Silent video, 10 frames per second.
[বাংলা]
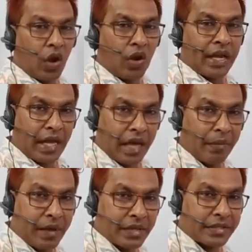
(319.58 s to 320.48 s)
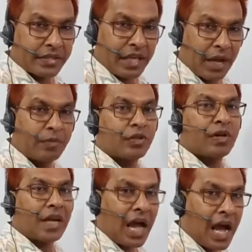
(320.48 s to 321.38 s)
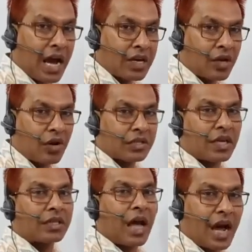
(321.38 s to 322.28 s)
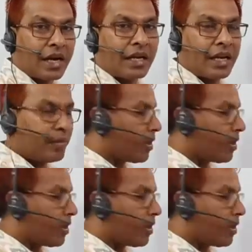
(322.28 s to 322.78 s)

লগ এ বেস এম টু দেওয়ার আর অর্থাৎ আর এখানে